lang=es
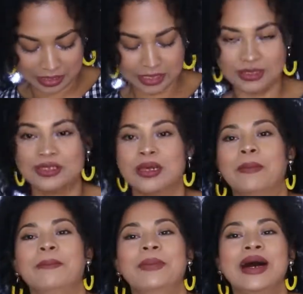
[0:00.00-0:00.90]
Estos
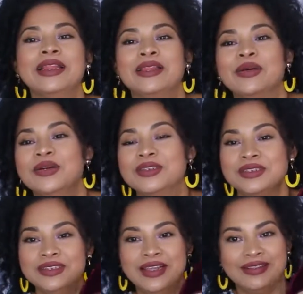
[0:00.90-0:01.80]
zapatos
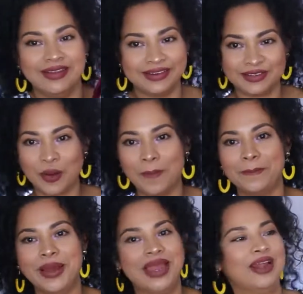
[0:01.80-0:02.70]
de
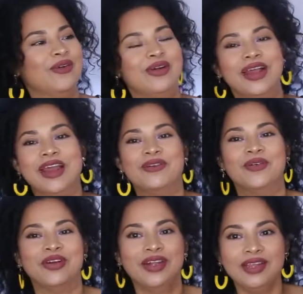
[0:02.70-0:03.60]
terciopelo. ¡Qué
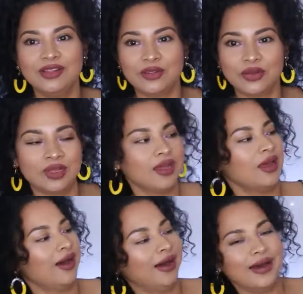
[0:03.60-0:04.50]
bonito!
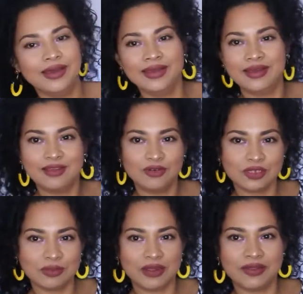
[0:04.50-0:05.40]
Ay, ahí no
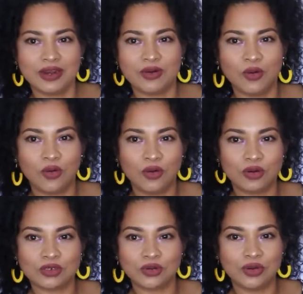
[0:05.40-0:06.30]
se mira bien el
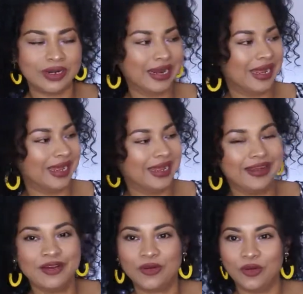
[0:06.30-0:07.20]
color. Son
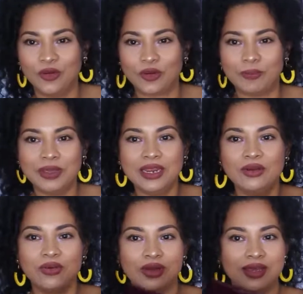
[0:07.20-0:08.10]
color
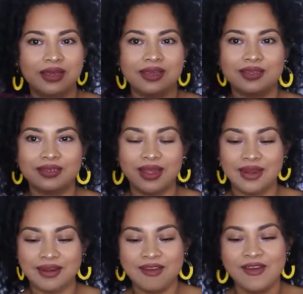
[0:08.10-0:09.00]
vino. Es que están